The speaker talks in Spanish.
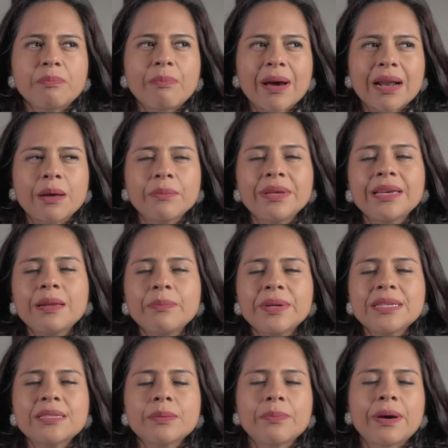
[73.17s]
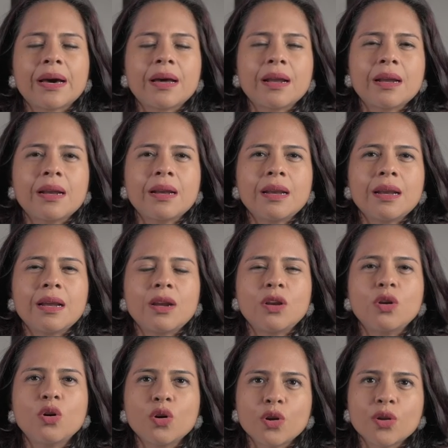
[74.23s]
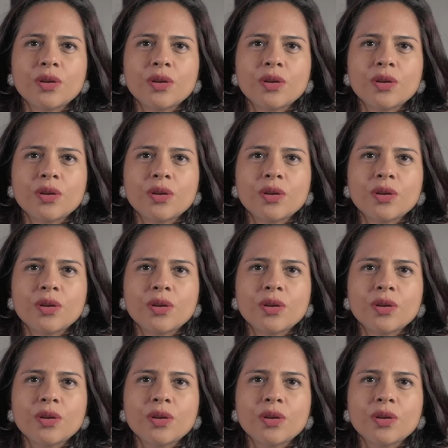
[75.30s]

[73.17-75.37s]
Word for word: Para mí el principal logro